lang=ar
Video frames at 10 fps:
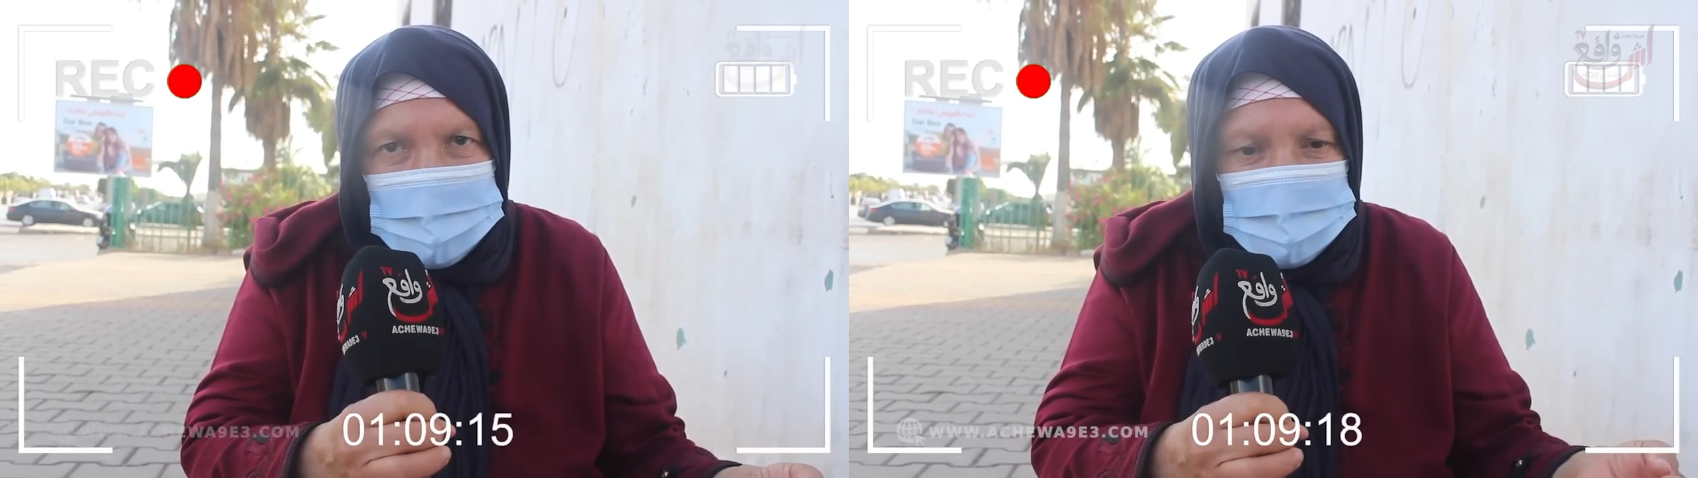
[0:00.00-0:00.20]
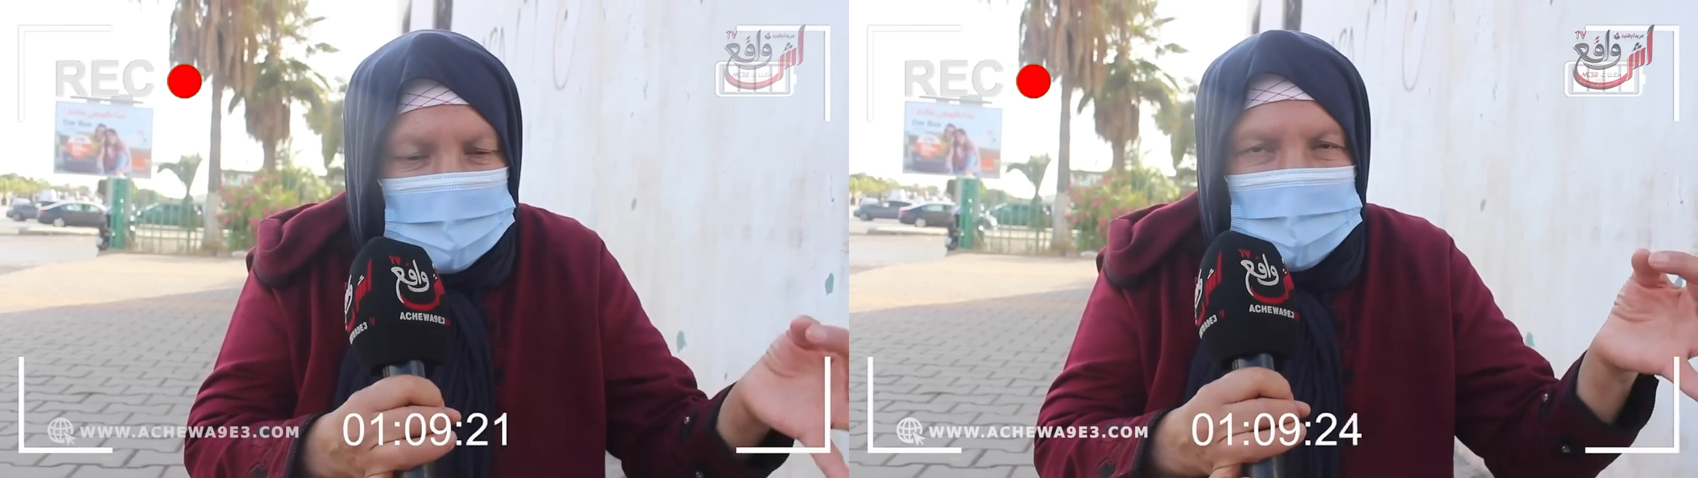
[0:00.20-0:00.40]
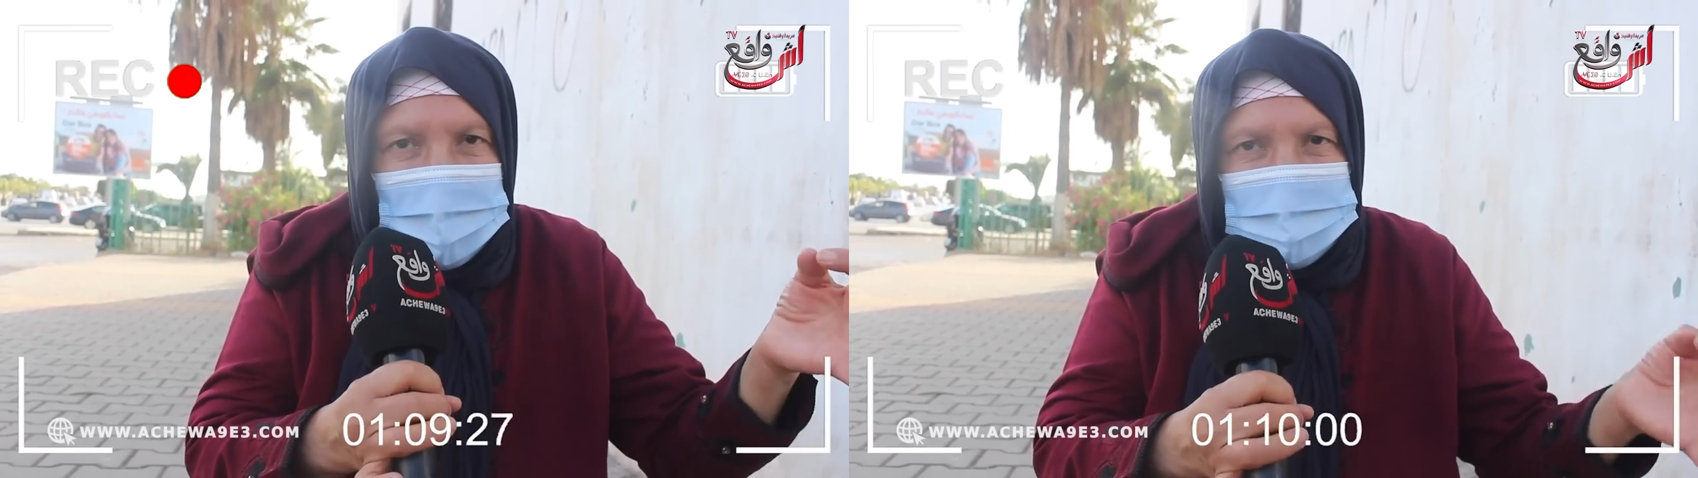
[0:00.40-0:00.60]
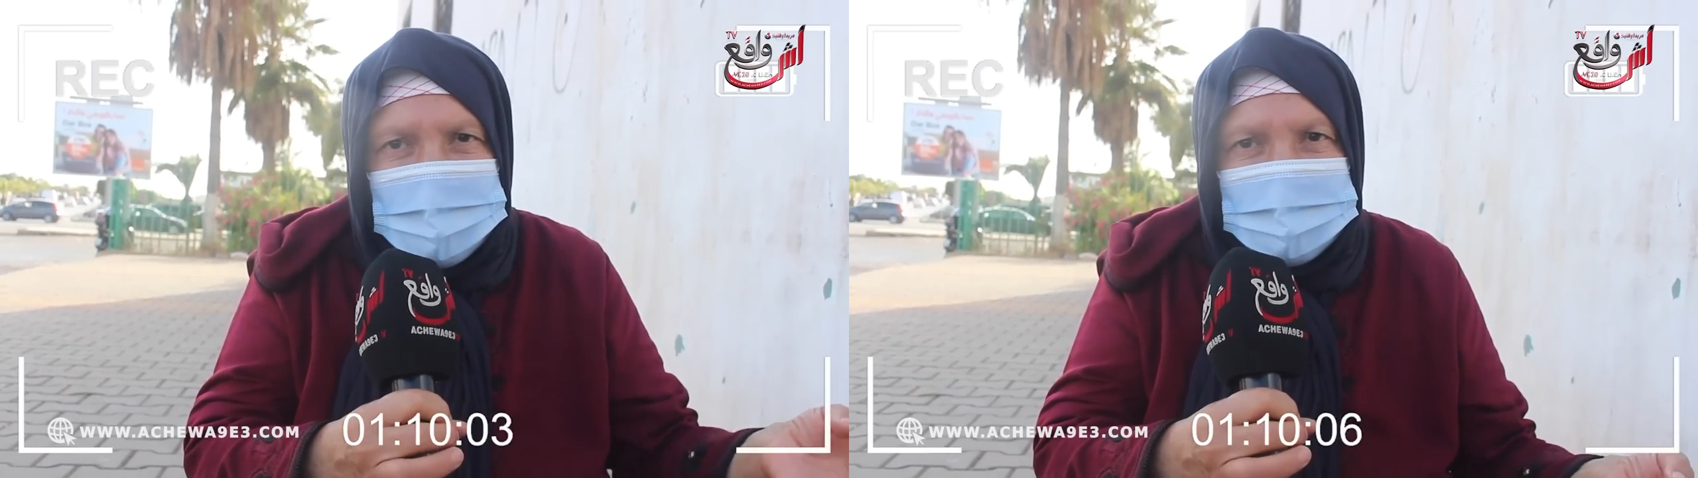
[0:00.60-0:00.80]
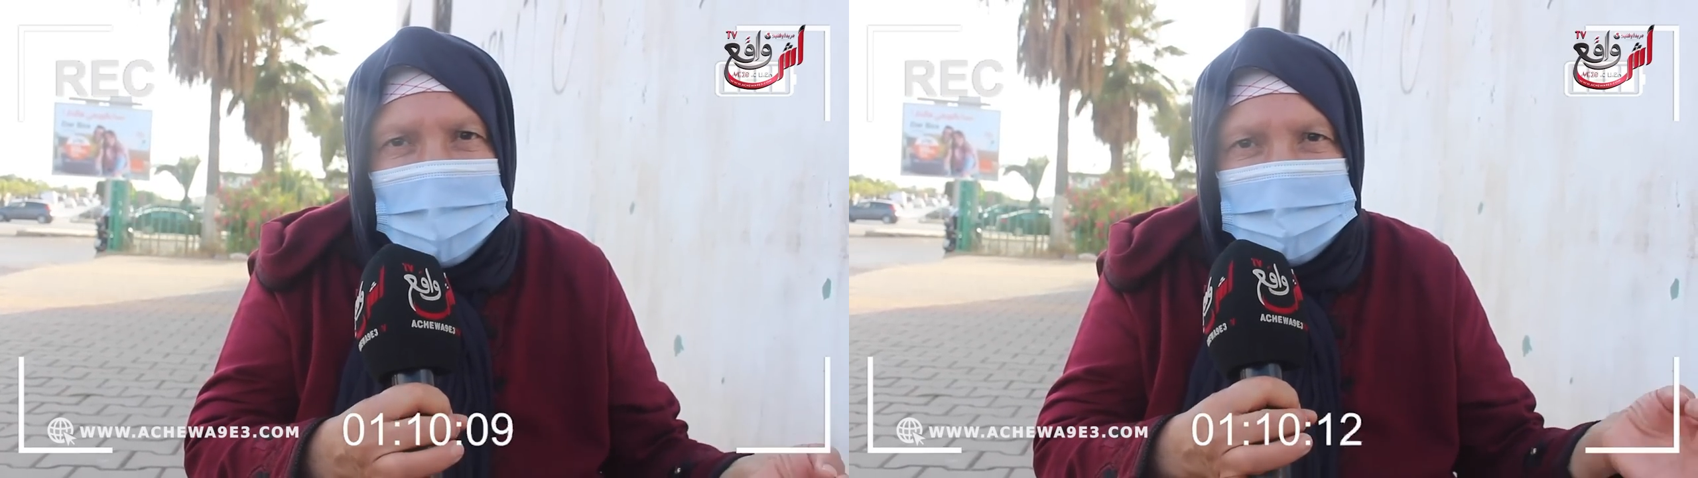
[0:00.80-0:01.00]
تجيبيها
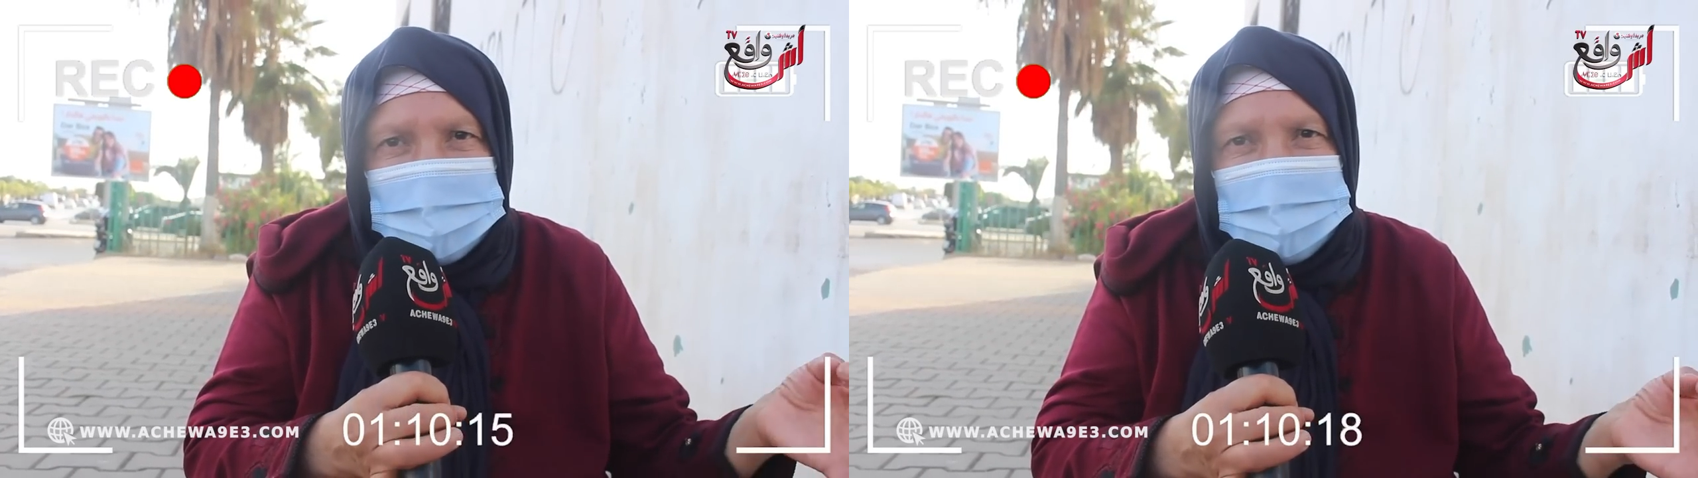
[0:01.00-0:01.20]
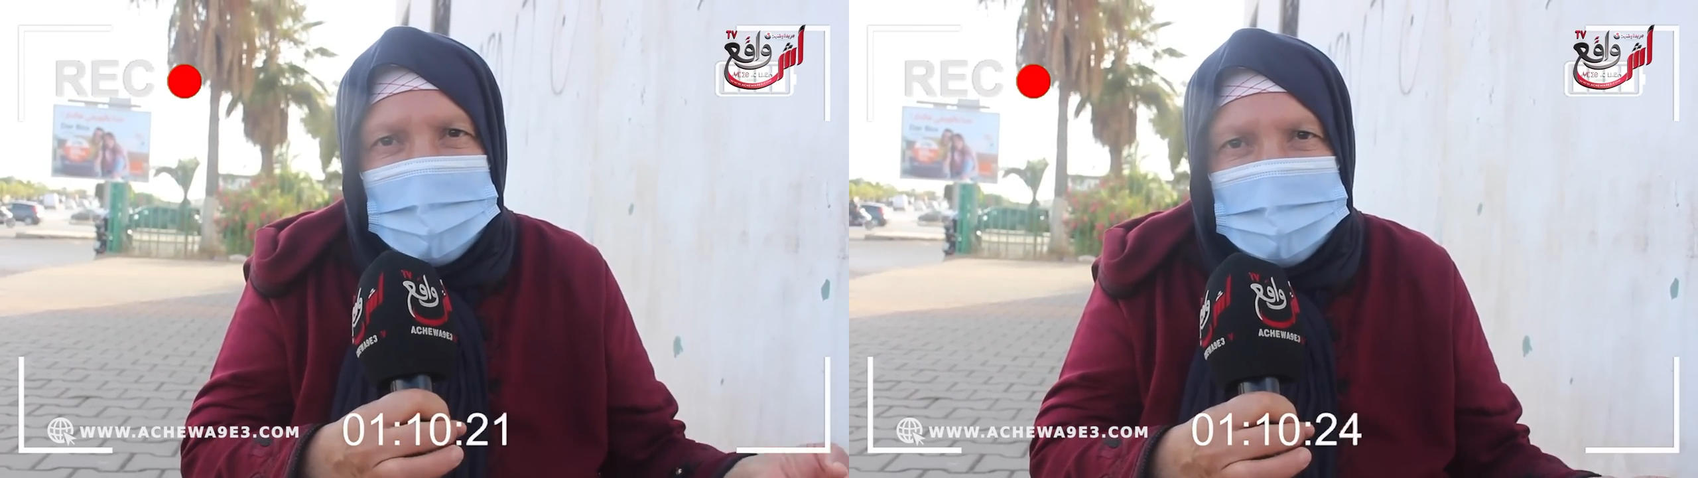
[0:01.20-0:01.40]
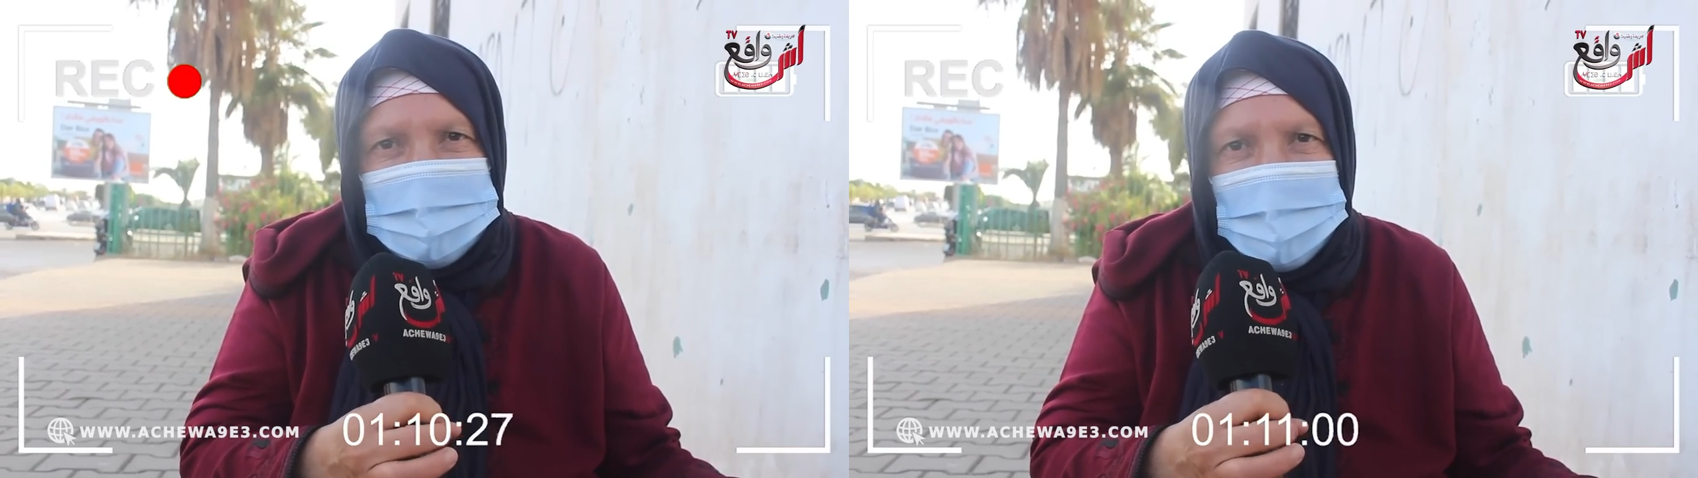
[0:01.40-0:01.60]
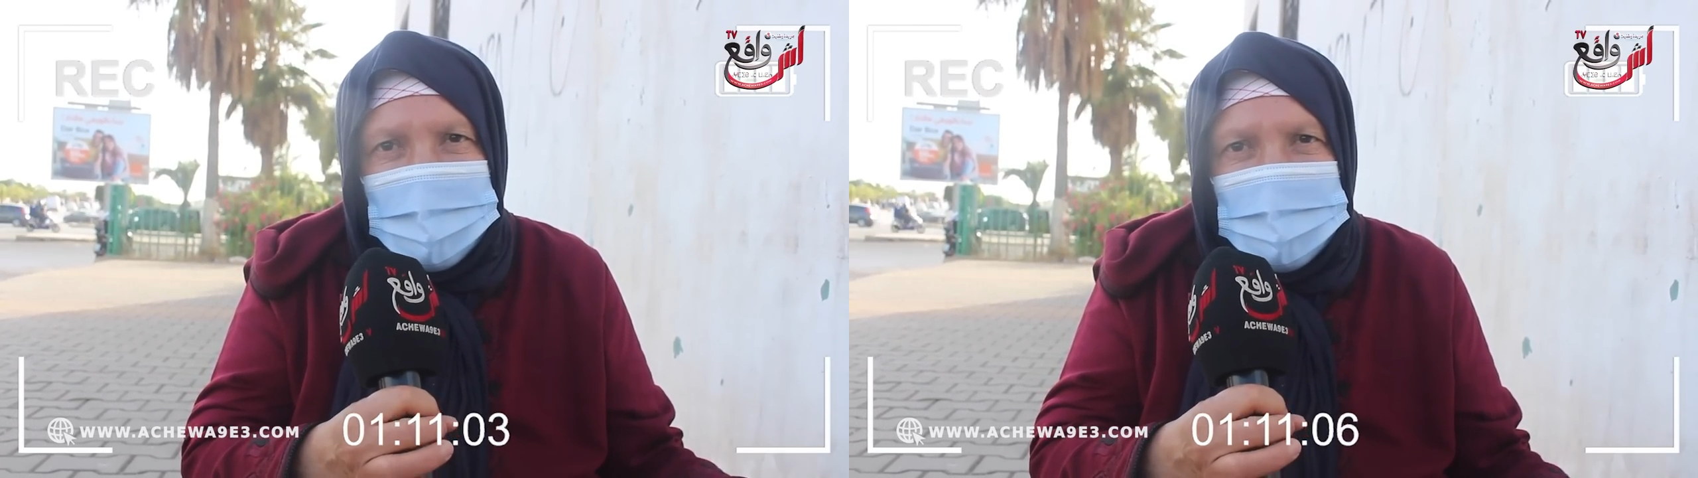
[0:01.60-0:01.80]
لي تحضريها لي